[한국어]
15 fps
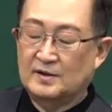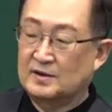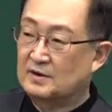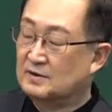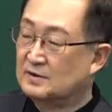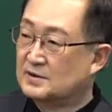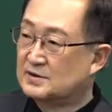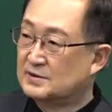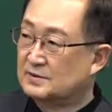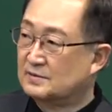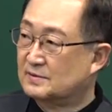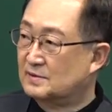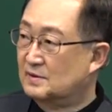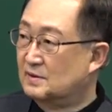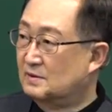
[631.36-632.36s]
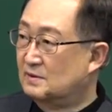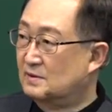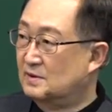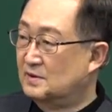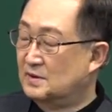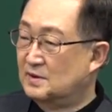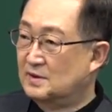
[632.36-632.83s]
영적으로
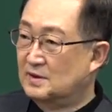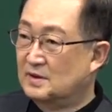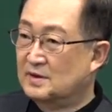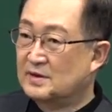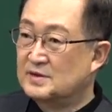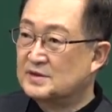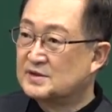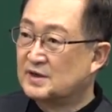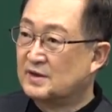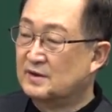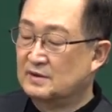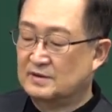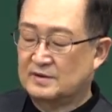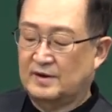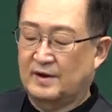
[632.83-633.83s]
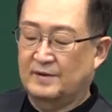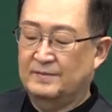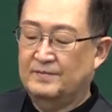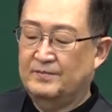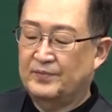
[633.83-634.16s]
어, 어린 자녀들아,